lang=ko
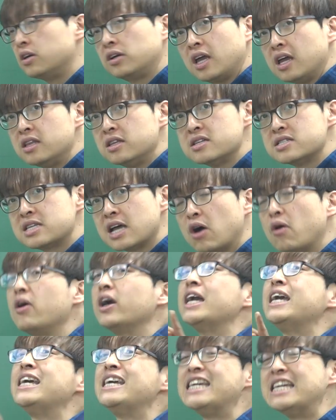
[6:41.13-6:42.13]
이렇게 있는
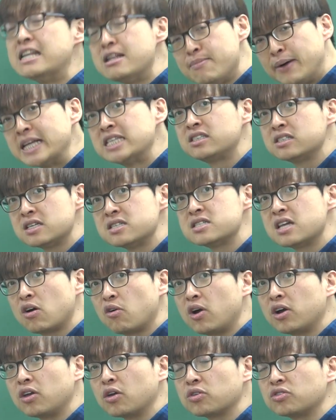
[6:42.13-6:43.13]
상황이 일반적인
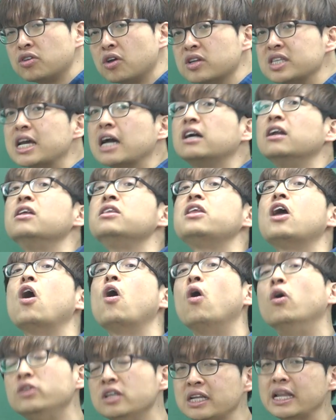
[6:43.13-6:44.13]
상황이었어요. 자, 그런데
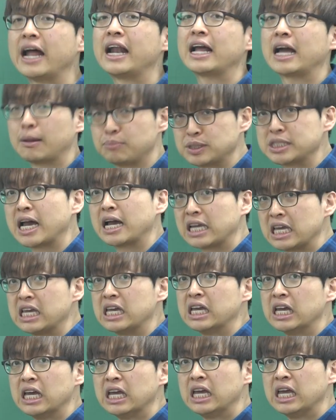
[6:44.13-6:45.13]
어느 날
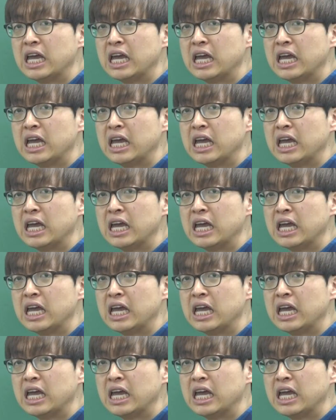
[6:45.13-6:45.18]
갑자기